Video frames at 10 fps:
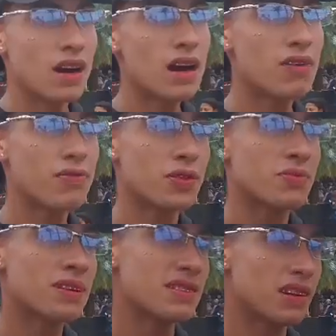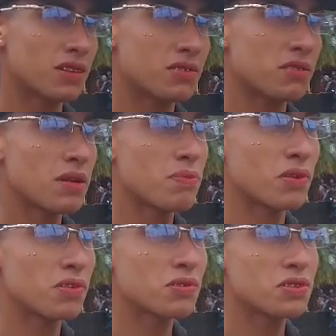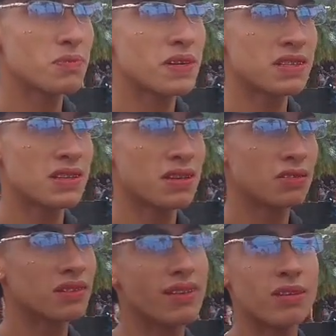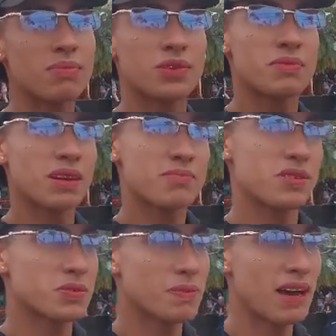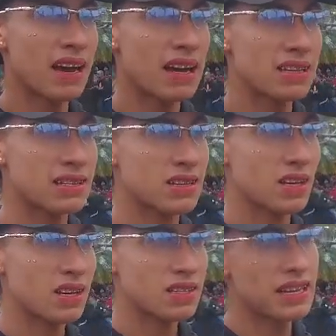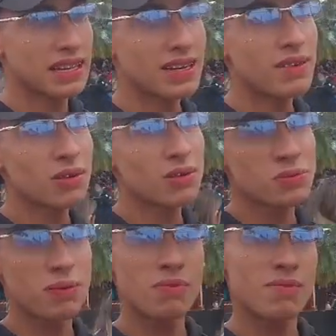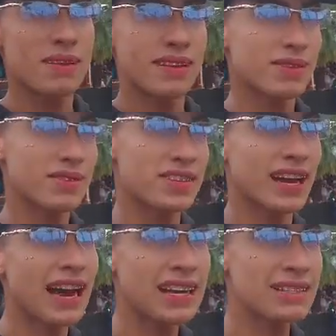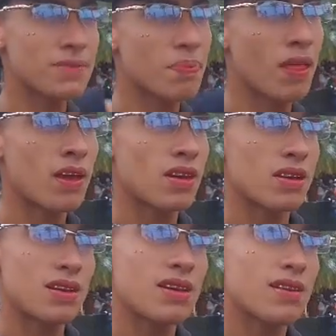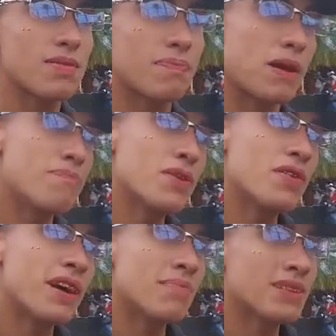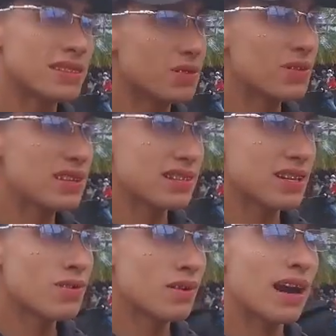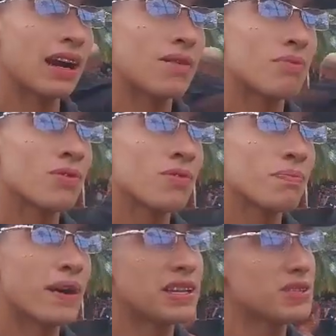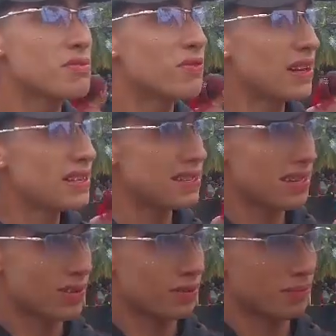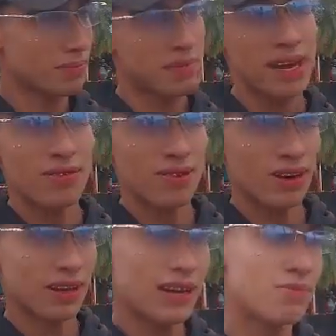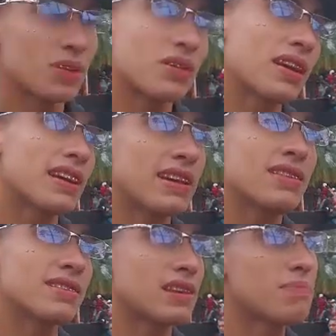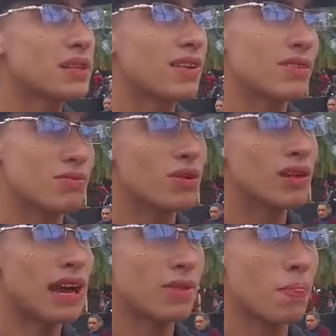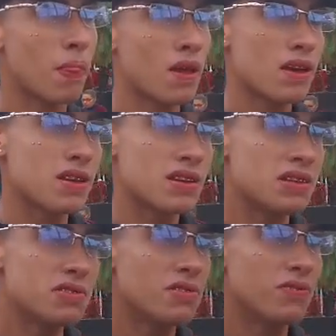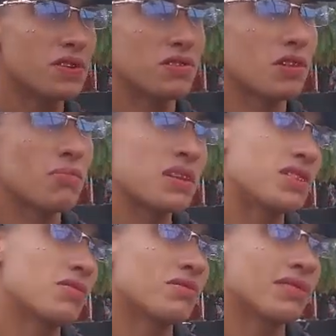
Ah, foi numa cerca de um tempo quando eu, tipo assim, eu não estava muito bem com meus pais, já estava com os problemas dentro de casa. E para piorar a minha situação, acabou um parente meu falecendo, minha avó, que era muito querida e sempre estava do meu lado. Isso fez totalmente eu não